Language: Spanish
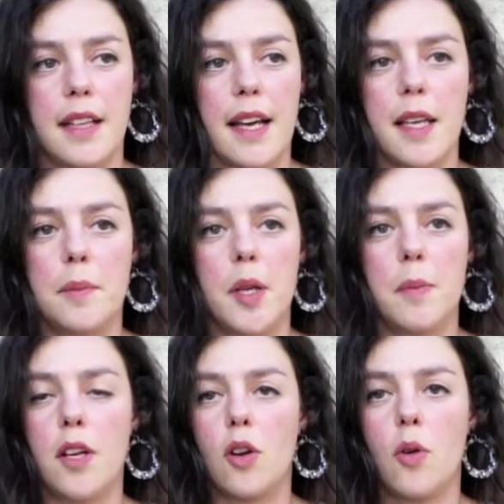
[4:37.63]
hay que
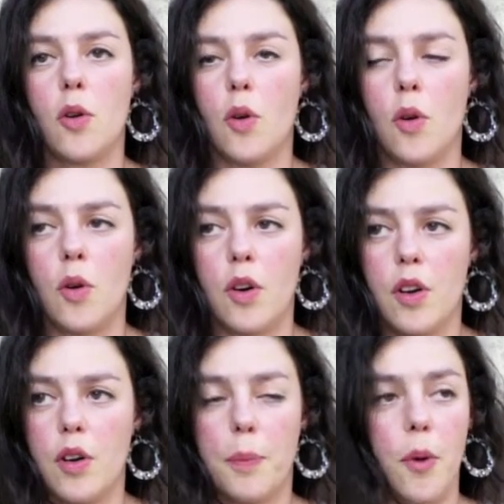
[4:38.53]
imprimirlo con
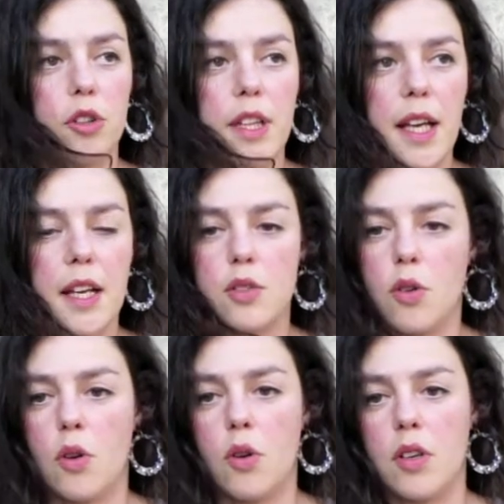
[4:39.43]
eh, plotters
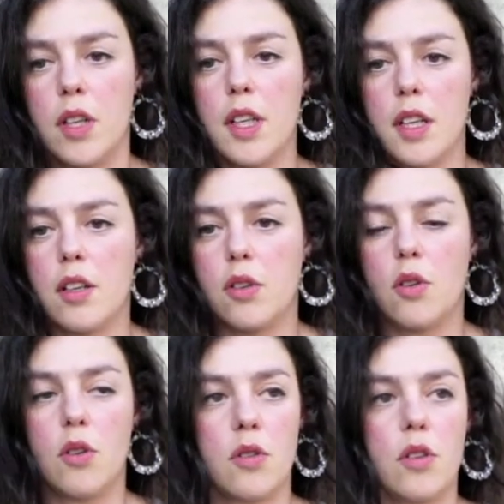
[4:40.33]
o
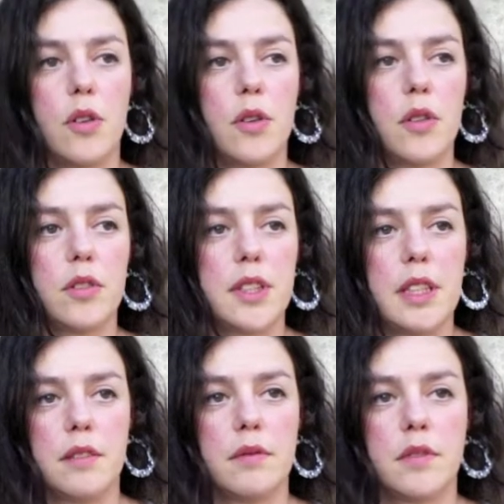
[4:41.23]
con, eh, sí,